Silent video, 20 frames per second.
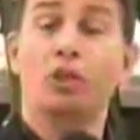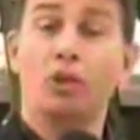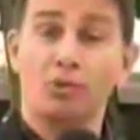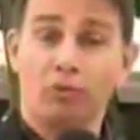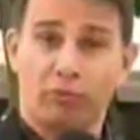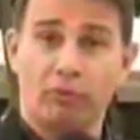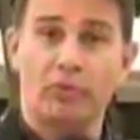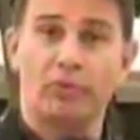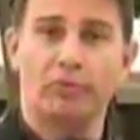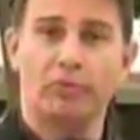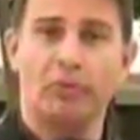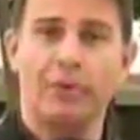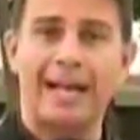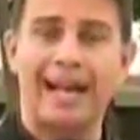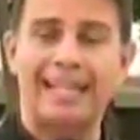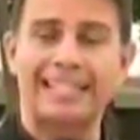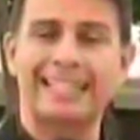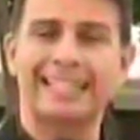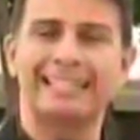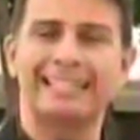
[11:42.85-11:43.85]
Só não foi
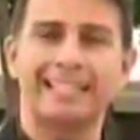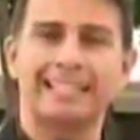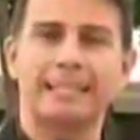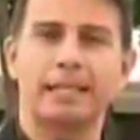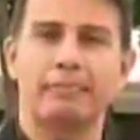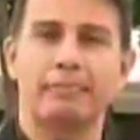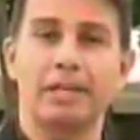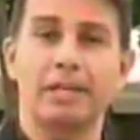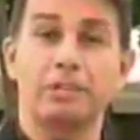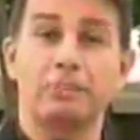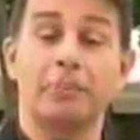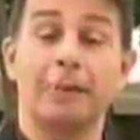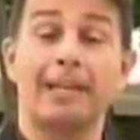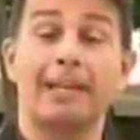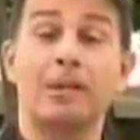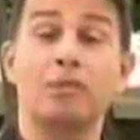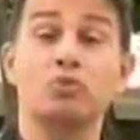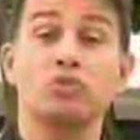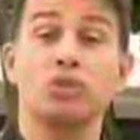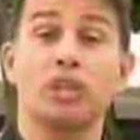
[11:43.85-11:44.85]
divulgada
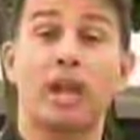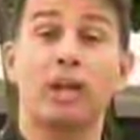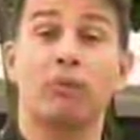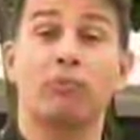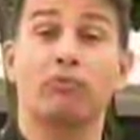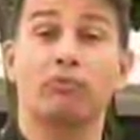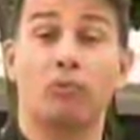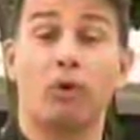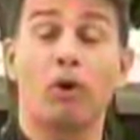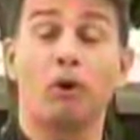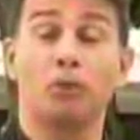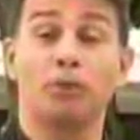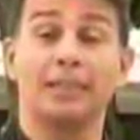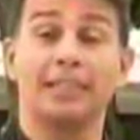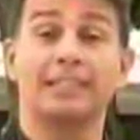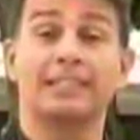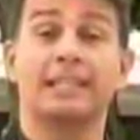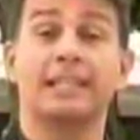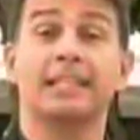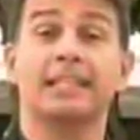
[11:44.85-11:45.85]
exatamente para não tirar o
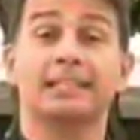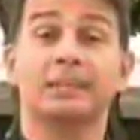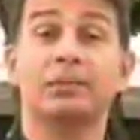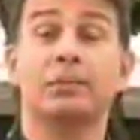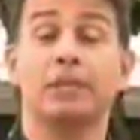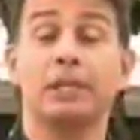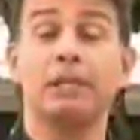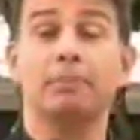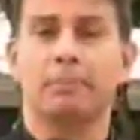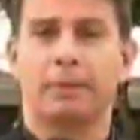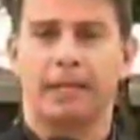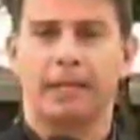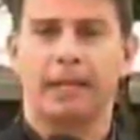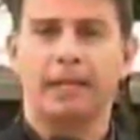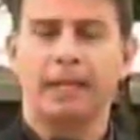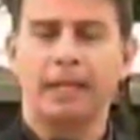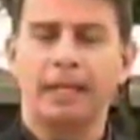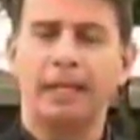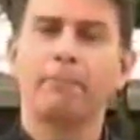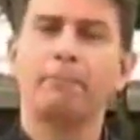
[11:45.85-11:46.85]
foco da seleção
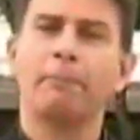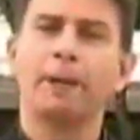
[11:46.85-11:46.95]
olímpica,